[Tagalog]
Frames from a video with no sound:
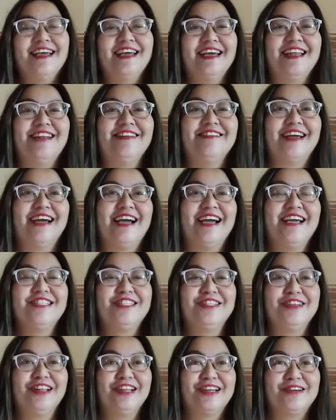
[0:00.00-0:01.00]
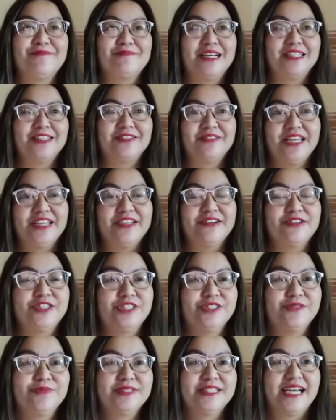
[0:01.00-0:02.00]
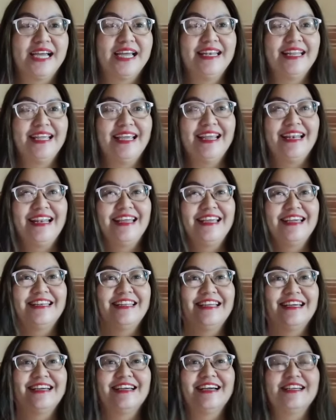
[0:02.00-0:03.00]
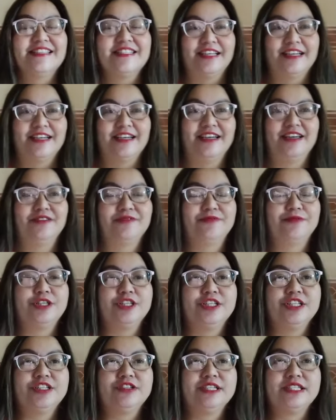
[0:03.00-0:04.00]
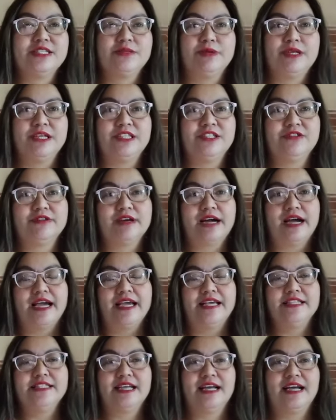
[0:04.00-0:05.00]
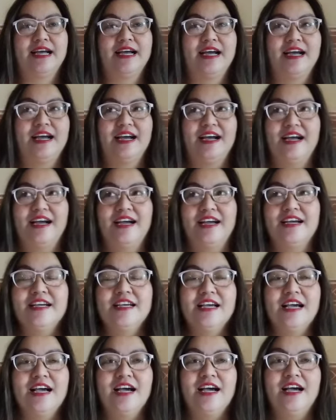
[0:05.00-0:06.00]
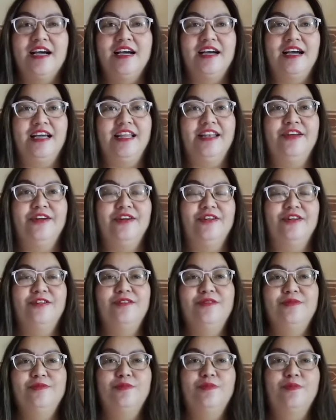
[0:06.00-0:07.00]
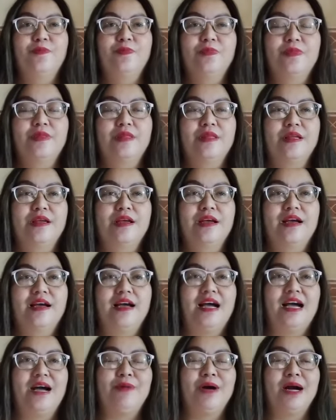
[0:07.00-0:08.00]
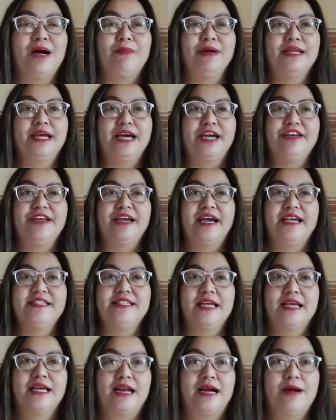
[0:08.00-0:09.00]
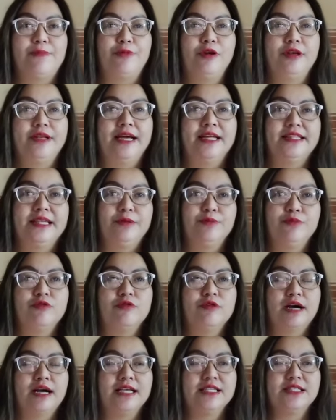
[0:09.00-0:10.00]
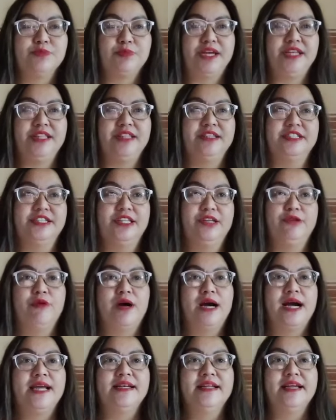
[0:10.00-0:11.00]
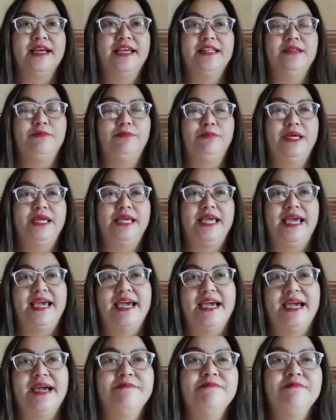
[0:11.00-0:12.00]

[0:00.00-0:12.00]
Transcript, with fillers: guys! Welcome back to my YouTube channel. Ayan nga guys, uh, for this video guys, uh, ano, abang-abang na kayo guys sa raffle natin bukas, May 31, 8pm.